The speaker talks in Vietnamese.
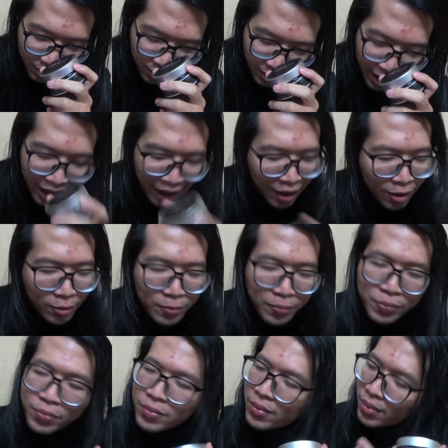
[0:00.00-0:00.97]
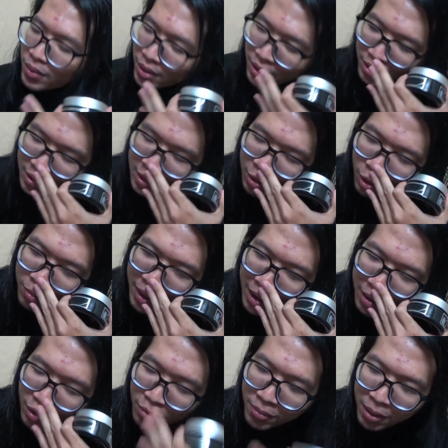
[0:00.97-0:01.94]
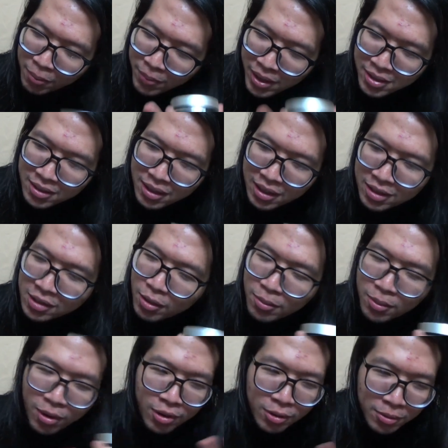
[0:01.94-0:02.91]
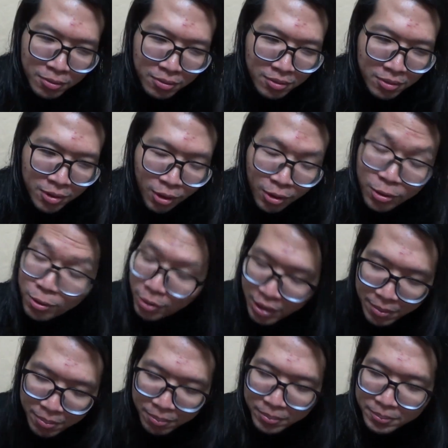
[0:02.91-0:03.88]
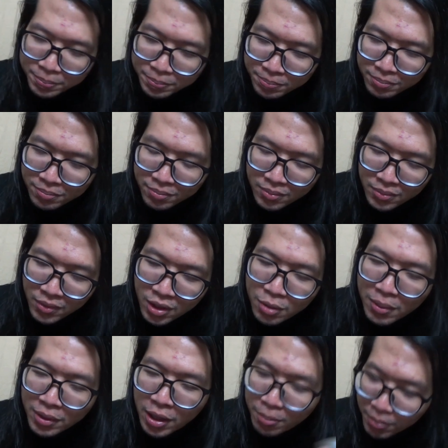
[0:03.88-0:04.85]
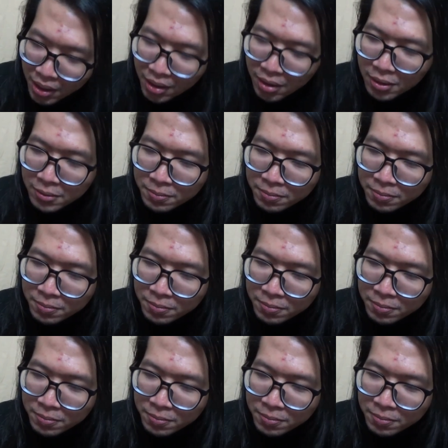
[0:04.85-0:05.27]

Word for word: à không xin lỗi bạn con mắt base là giống con con cream nhưng mà thêm bơ